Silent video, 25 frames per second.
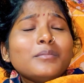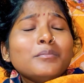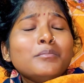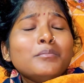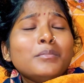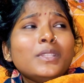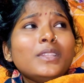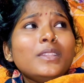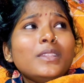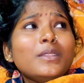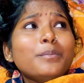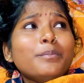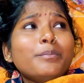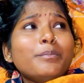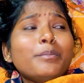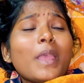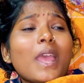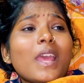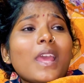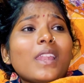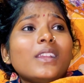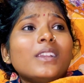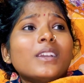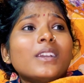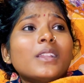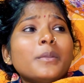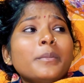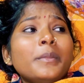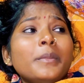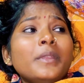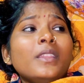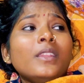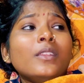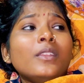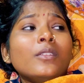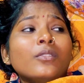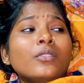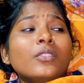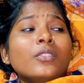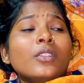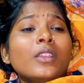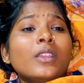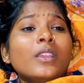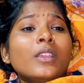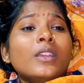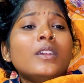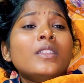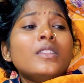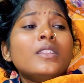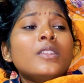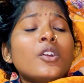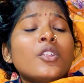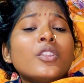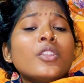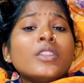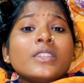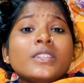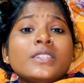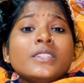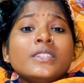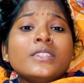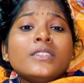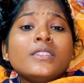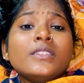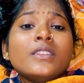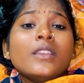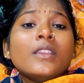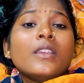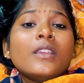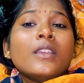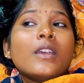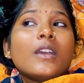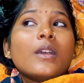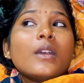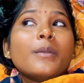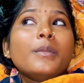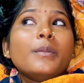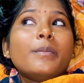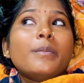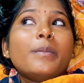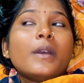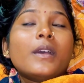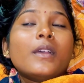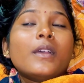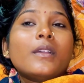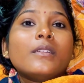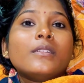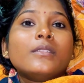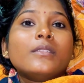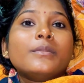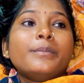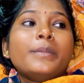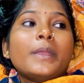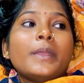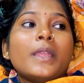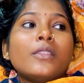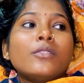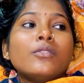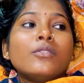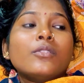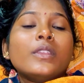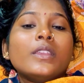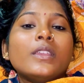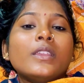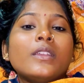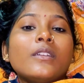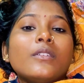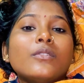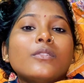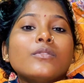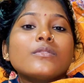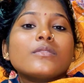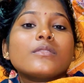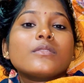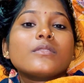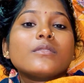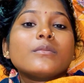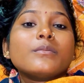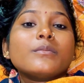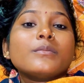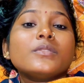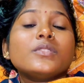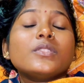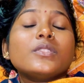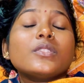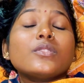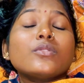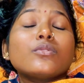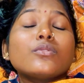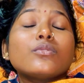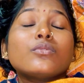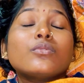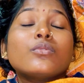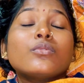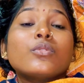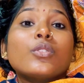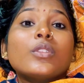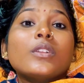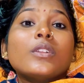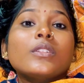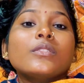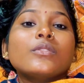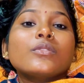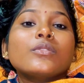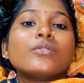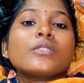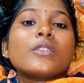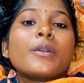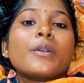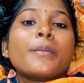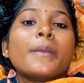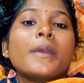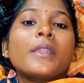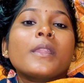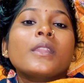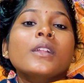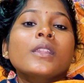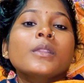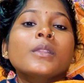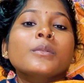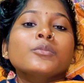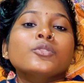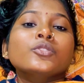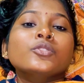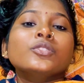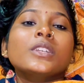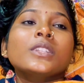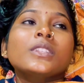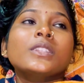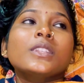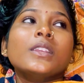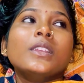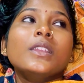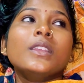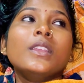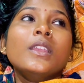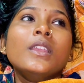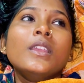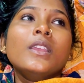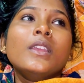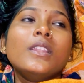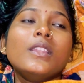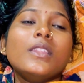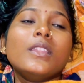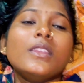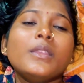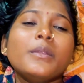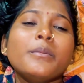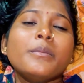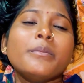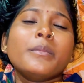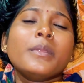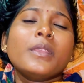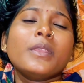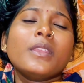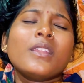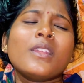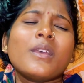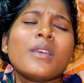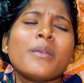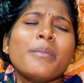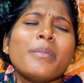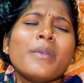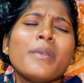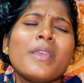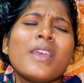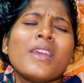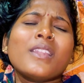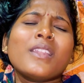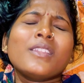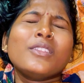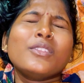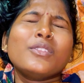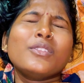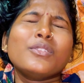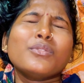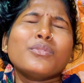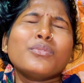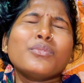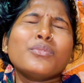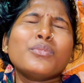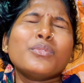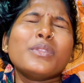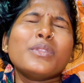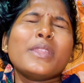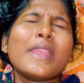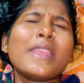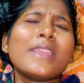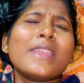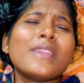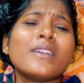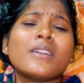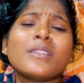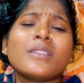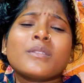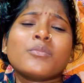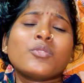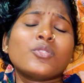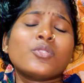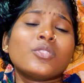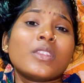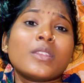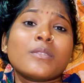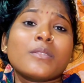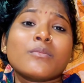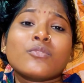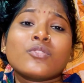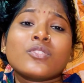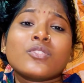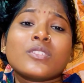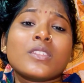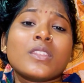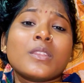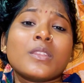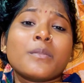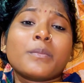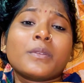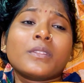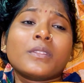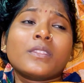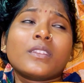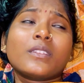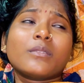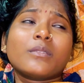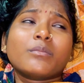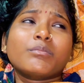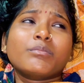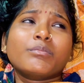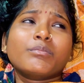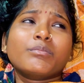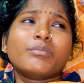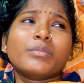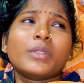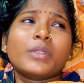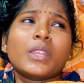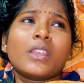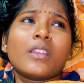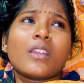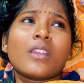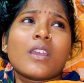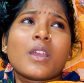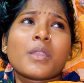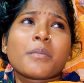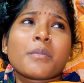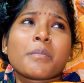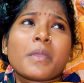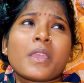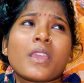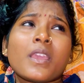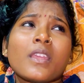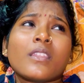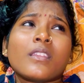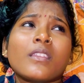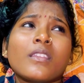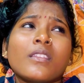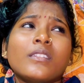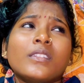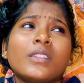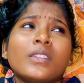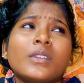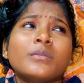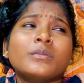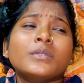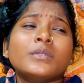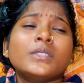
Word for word: मतलब पैर गर्म ही नहीं होता है अरे और अरिजीत अभी पैर धोएगा जस्ट तुरंत उसका पैर गर्म हो जाता है लेकिन मेरा पैर क्यों नहीं गर्म होता है मुझे नहीं पता बेकार पैर है एकदम